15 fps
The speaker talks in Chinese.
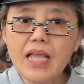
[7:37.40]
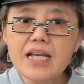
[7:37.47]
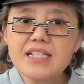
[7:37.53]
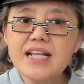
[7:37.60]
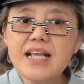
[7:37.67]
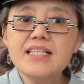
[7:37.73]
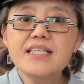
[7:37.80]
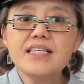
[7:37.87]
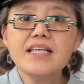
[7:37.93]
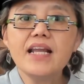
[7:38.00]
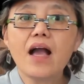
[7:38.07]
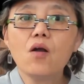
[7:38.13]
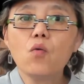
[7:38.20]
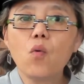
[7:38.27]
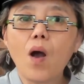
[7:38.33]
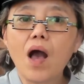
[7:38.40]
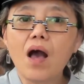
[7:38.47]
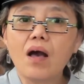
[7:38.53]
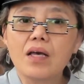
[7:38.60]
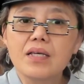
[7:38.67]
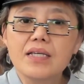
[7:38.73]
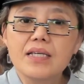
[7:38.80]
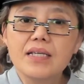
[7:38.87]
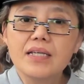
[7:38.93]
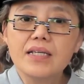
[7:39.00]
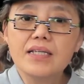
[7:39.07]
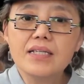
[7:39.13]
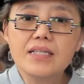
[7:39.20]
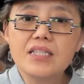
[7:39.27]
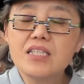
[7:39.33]
山西、两广、
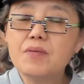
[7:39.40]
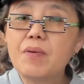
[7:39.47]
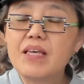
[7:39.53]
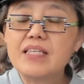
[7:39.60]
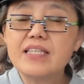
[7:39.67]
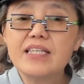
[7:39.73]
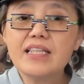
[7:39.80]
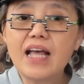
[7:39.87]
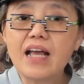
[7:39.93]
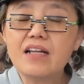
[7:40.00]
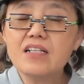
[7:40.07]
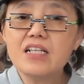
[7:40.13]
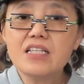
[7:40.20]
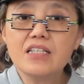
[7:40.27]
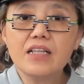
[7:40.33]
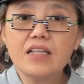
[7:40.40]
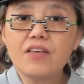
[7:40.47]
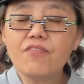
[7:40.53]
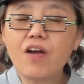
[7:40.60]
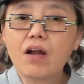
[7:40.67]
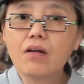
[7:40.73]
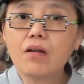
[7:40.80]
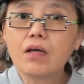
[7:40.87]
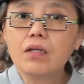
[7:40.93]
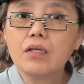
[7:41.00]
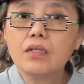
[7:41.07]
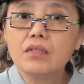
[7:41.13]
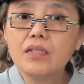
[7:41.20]
呃西北、西南这些地方呢。